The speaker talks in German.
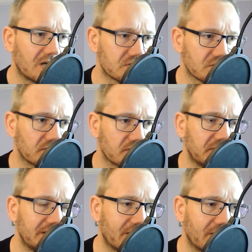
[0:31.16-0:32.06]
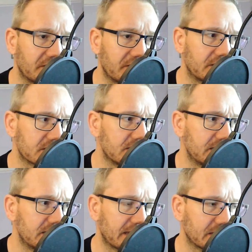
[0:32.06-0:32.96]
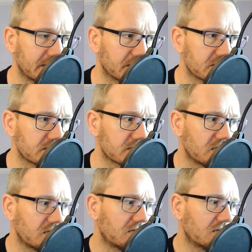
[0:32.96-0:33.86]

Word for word: Also für die Leute, die das nicht kennen, das ist